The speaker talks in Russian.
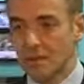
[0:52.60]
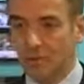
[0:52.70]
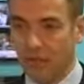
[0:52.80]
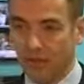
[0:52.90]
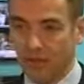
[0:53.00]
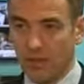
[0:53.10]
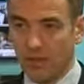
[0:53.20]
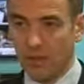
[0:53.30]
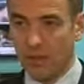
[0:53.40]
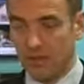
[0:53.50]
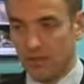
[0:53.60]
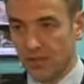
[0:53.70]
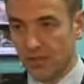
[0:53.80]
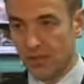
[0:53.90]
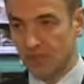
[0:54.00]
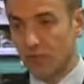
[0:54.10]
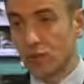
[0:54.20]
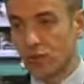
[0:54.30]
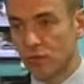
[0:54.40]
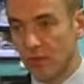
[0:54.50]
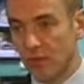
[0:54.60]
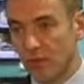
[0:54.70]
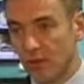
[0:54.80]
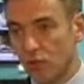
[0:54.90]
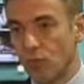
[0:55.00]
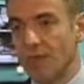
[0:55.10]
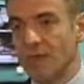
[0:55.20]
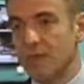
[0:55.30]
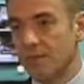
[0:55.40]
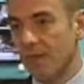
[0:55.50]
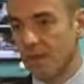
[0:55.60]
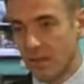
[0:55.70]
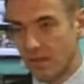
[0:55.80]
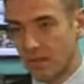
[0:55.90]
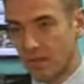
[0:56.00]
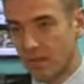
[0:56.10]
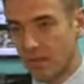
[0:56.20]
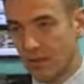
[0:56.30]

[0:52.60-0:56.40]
Когда принималось это решение, безусловно, оно было не спонтанным